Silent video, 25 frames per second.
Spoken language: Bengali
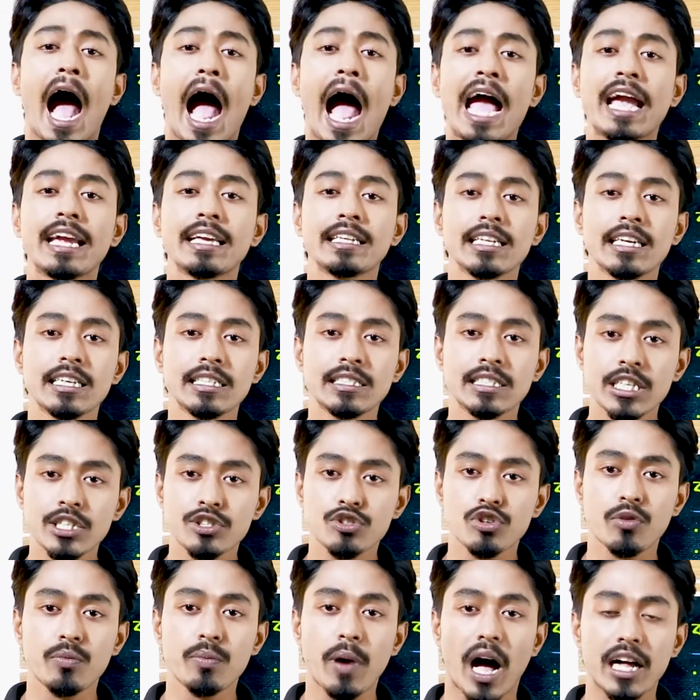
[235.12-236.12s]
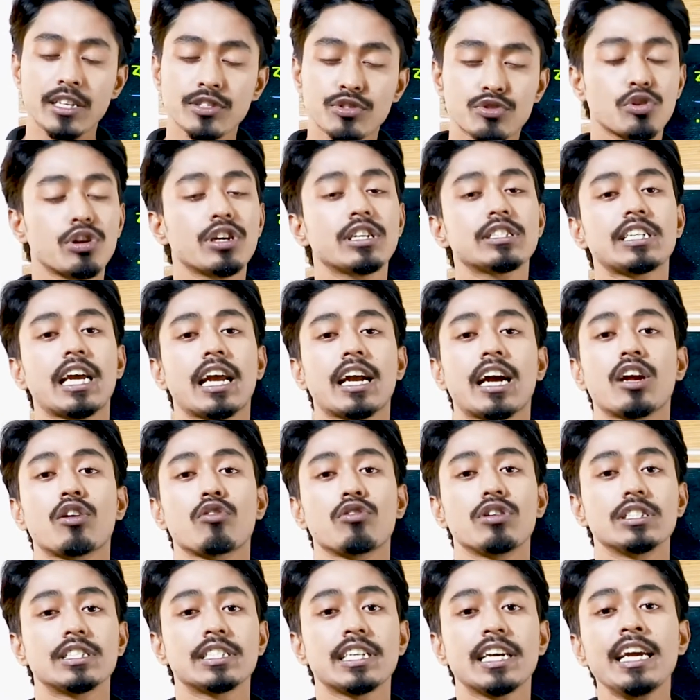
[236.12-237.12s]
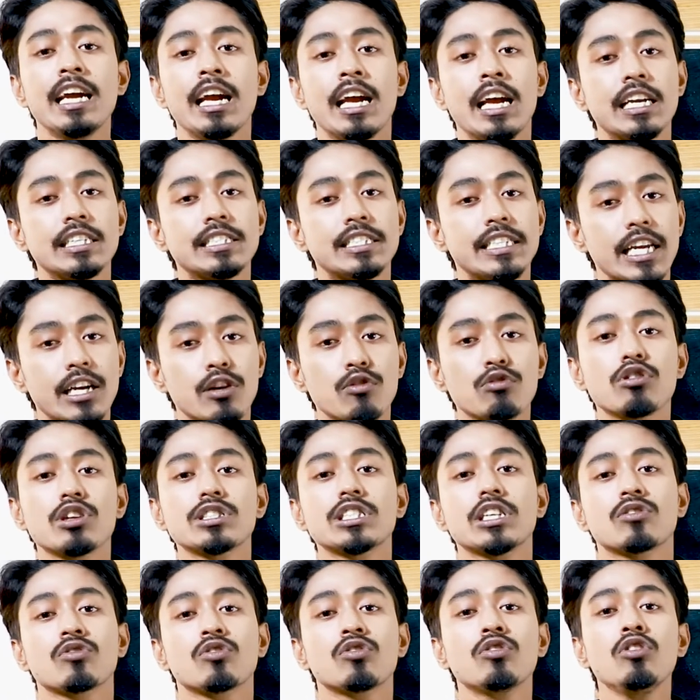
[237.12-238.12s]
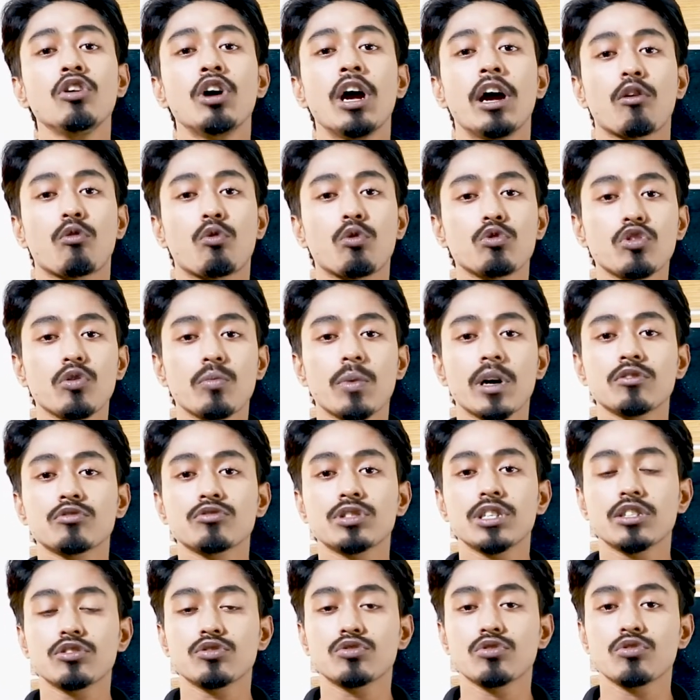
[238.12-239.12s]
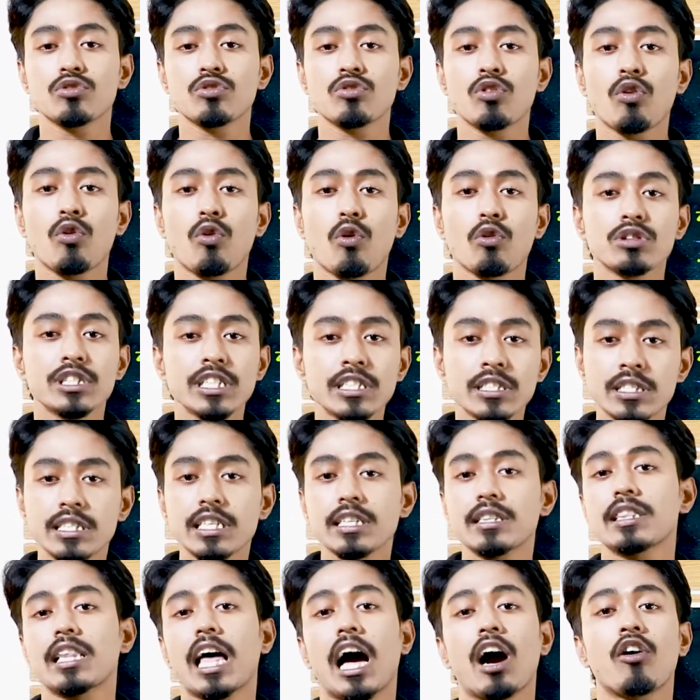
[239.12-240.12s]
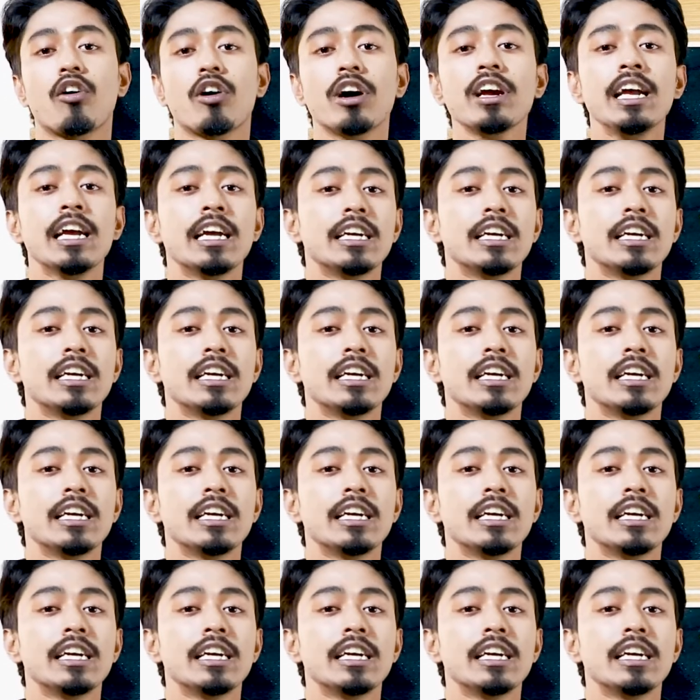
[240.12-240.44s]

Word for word: আইনের যেসব আশ্রয়ের জায়গা রয়েছে সেগুলো যেন কোনো মানুষের জন্য অনিশ্চিত না হয়